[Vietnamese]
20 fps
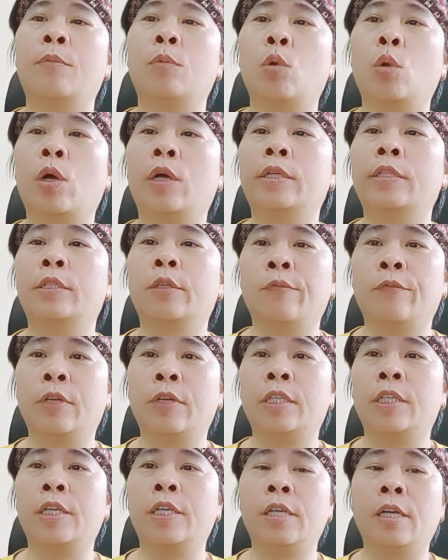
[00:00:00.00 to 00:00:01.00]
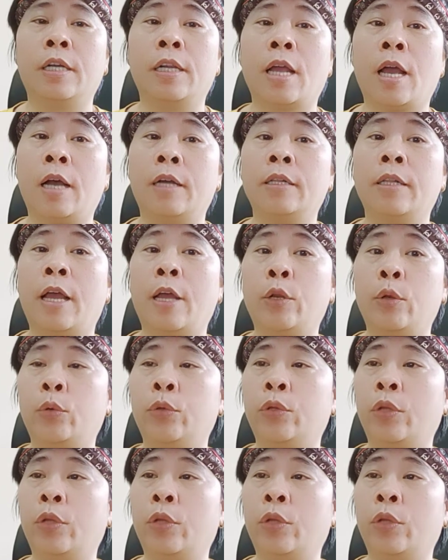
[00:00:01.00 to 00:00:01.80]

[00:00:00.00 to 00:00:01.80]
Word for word: trong việc xây dựng nhà ở tại đô